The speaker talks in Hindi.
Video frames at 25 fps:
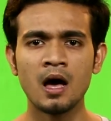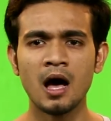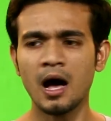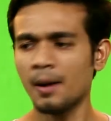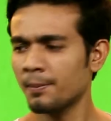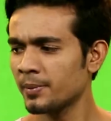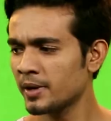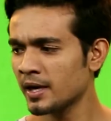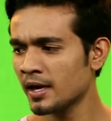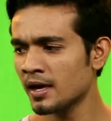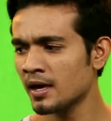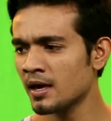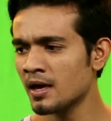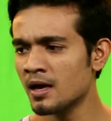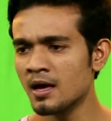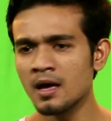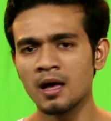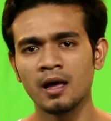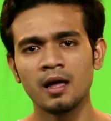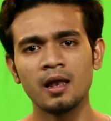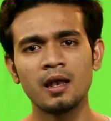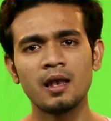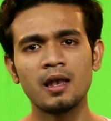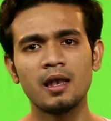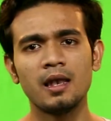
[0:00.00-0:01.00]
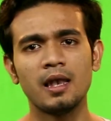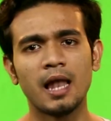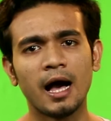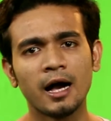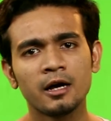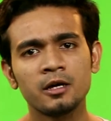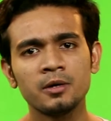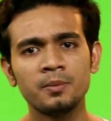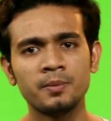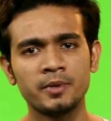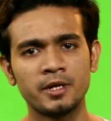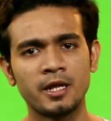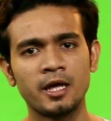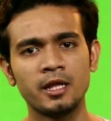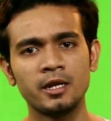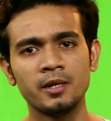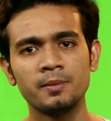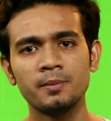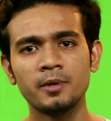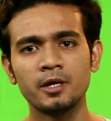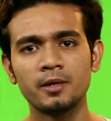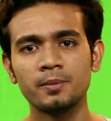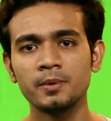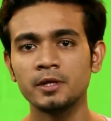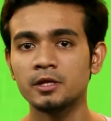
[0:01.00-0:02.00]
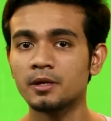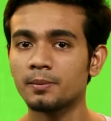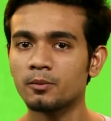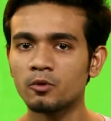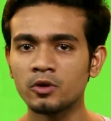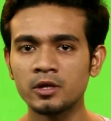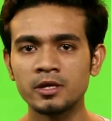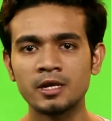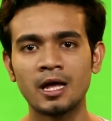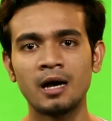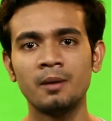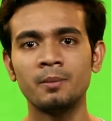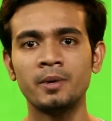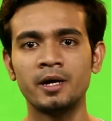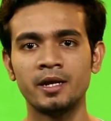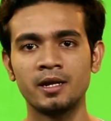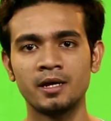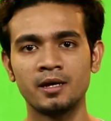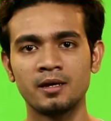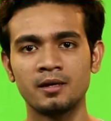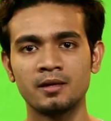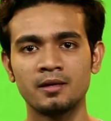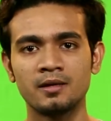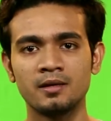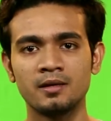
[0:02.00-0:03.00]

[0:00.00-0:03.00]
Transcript: आपके लाख मनाने पर भी जब कोई ना माने